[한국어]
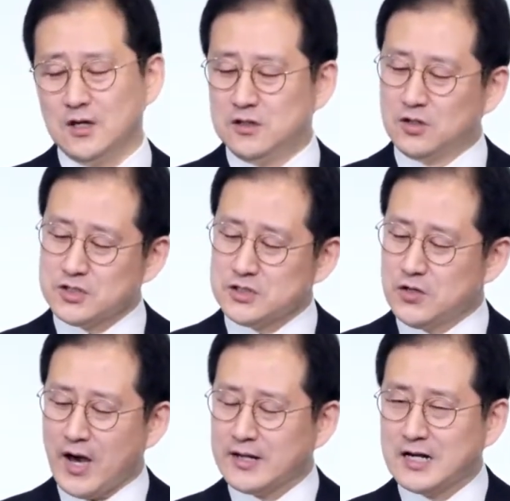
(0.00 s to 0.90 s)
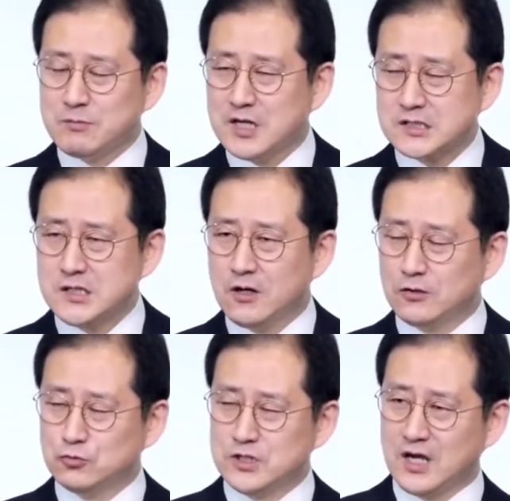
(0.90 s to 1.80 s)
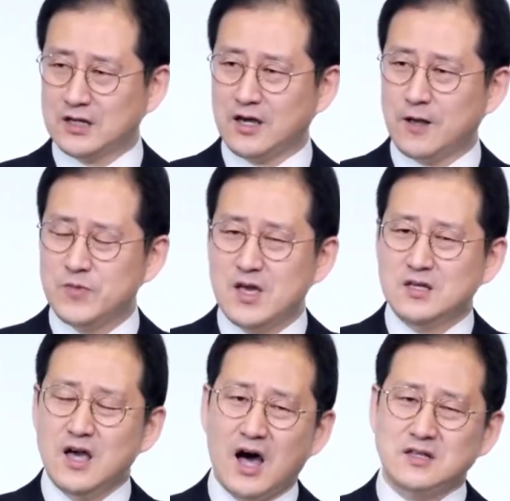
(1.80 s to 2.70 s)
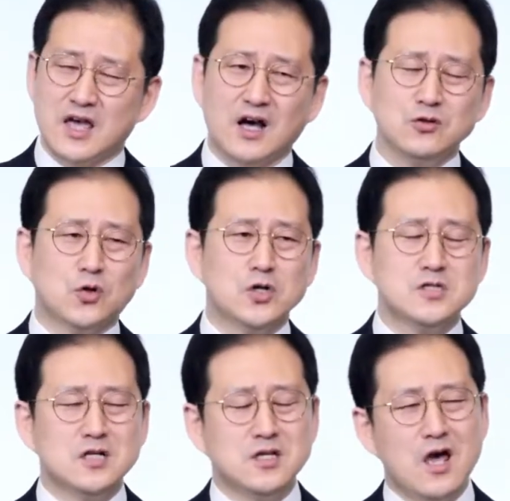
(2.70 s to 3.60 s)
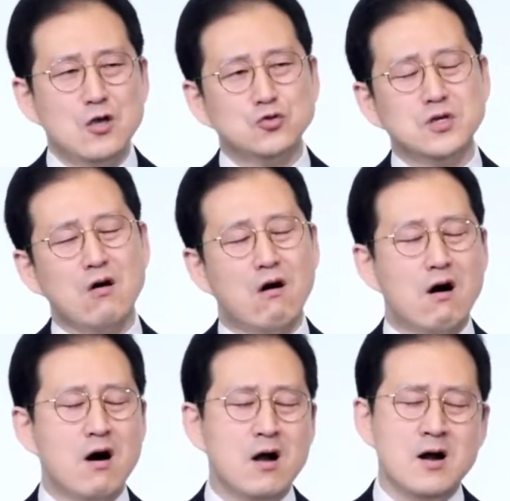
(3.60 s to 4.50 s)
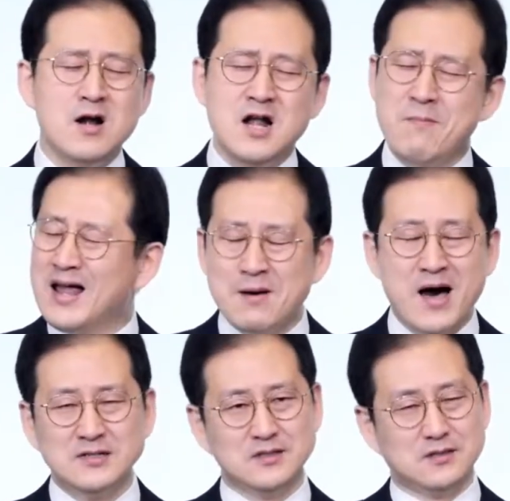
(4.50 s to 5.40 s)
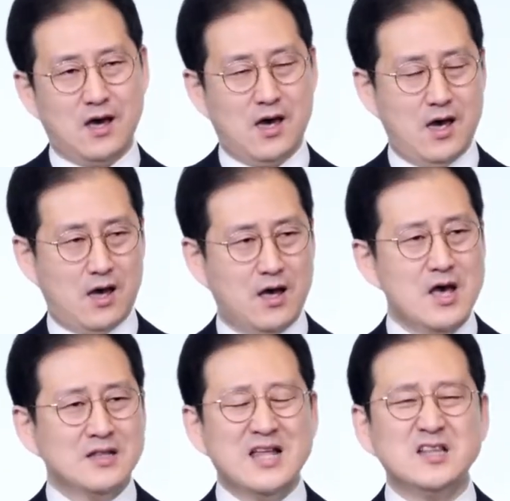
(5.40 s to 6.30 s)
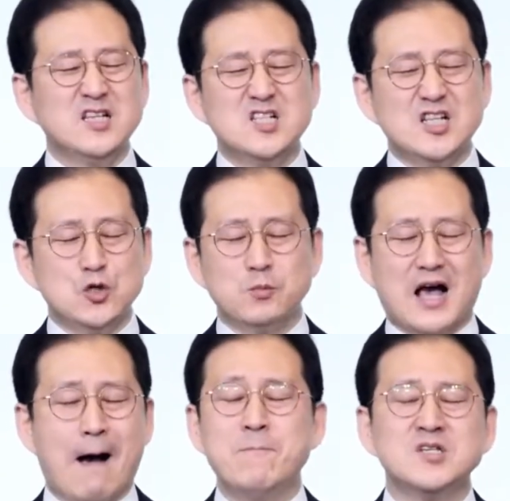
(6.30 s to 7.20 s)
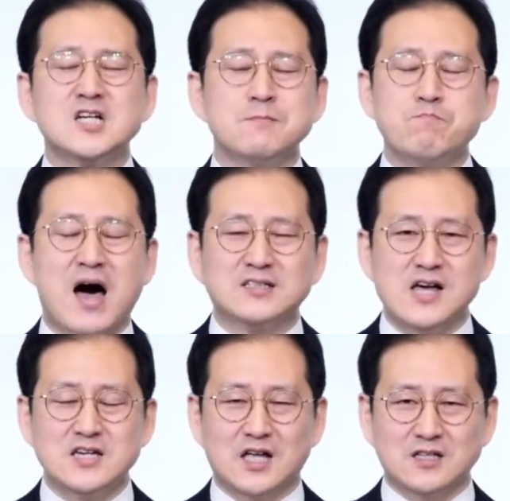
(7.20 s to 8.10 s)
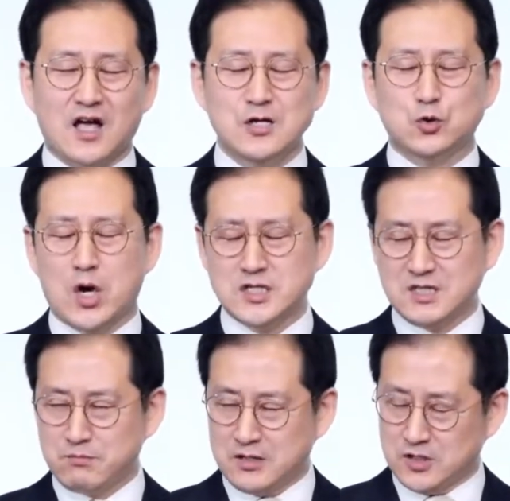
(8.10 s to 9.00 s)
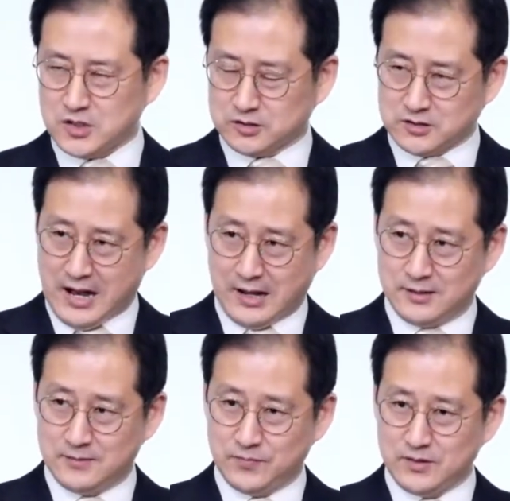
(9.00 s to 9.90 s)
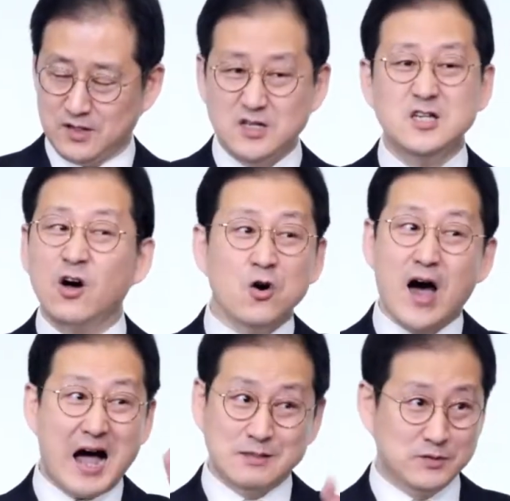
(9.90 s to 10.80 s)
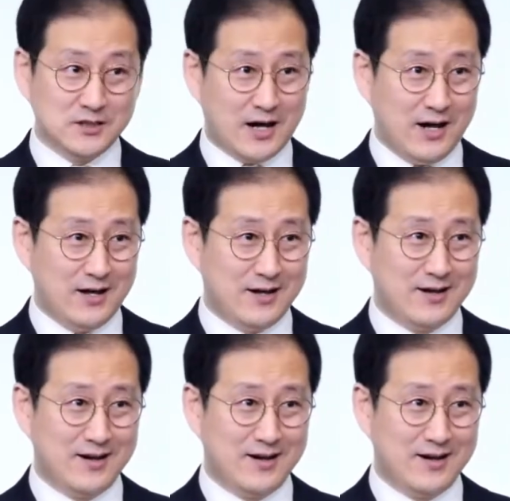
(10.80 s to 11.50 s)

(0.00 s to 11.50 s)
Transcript: 이것이요 하나님께서 우리에게 야 내가 너희들한테 해준 게 얼마나 많은데 나 니들한테 좀 감사 좀 받아야겠다 이 괘씸한 녀석들아 이런 거 아닙니다